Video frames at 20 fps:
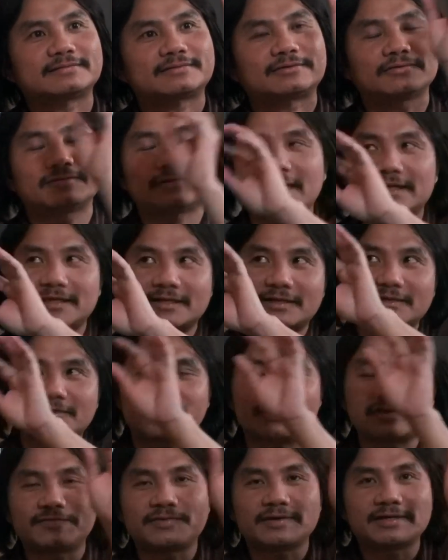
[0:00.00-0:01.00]
Tôi nghe những cái
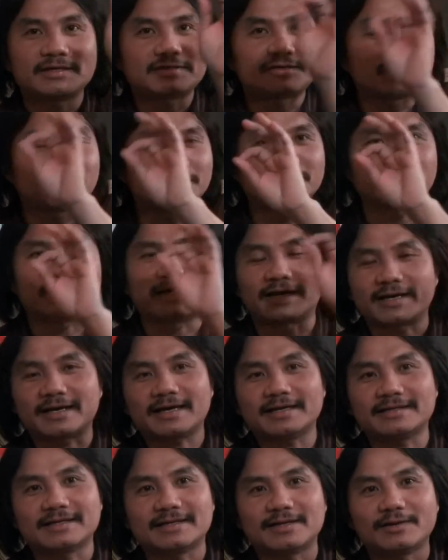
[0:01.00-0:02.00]
tivi tuyên truyền ở
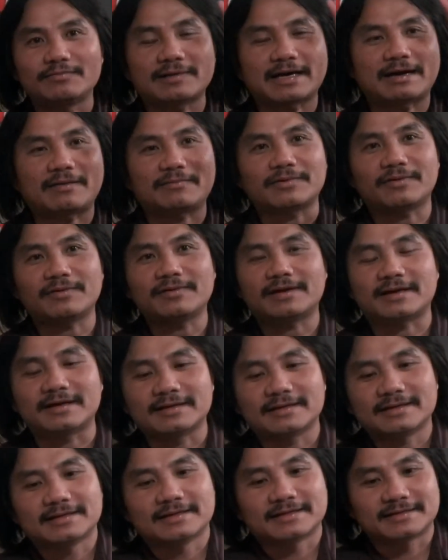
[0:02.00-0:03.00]
đây thì lúc nào cũng nói là
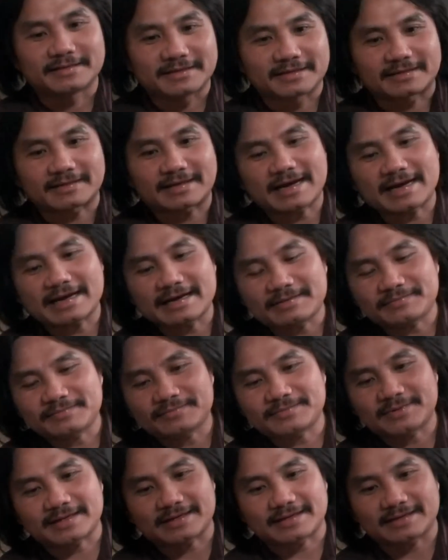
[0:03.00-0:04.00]
Việt
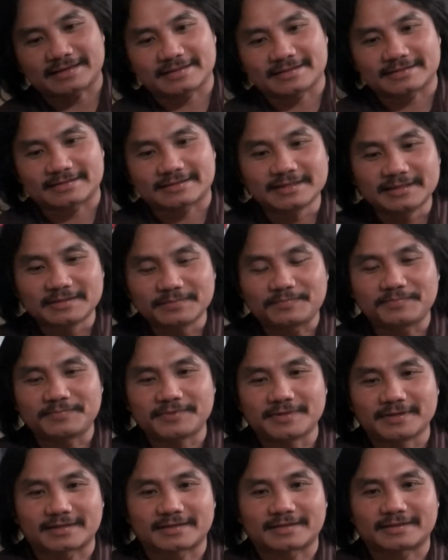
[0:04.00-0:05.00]
Nam là cướp
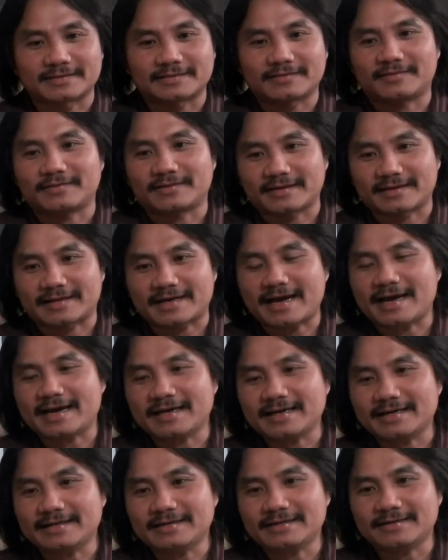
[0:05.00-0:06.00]
giật, rồi là
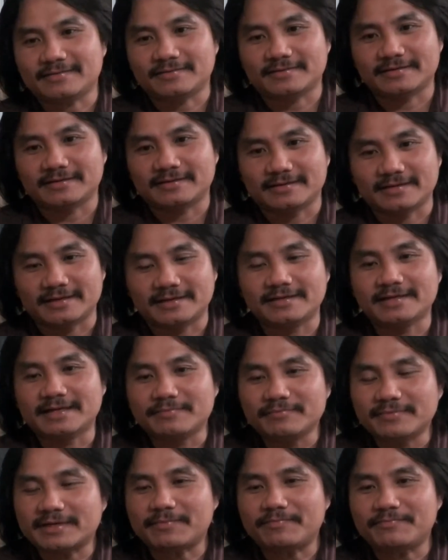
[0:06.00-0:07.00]
gái, rồi đỉ
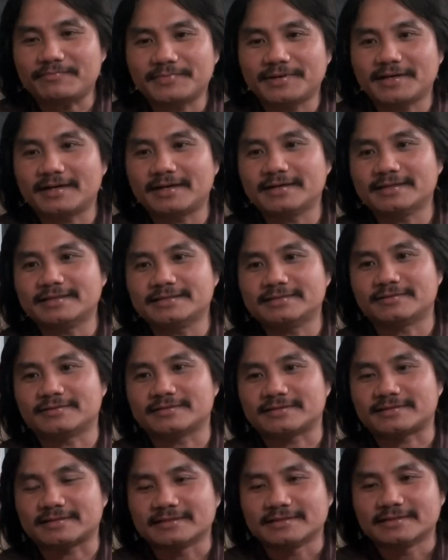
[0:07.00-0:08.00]
điểm khắp nơi, rồi
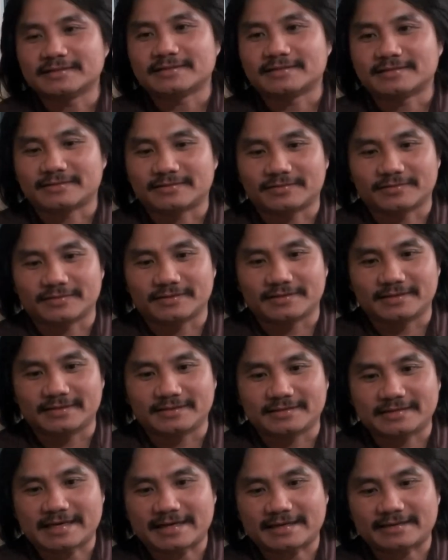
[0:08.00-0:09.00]

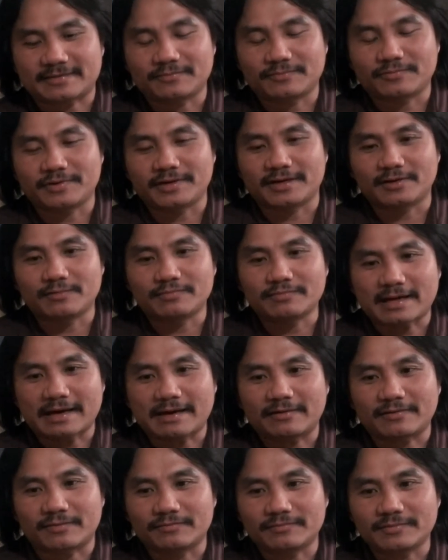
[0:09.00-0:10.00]
rồi nhà cầm quyền lúc
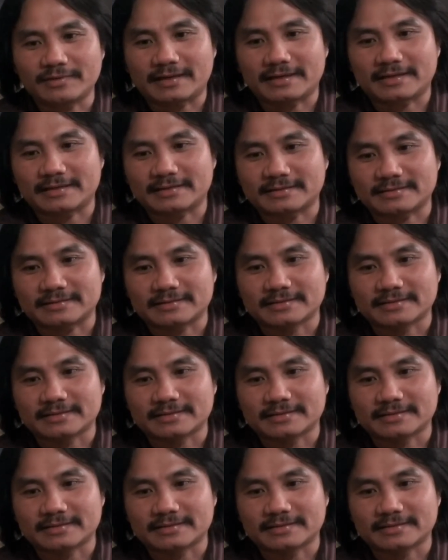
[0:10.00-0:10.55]
nào cũng là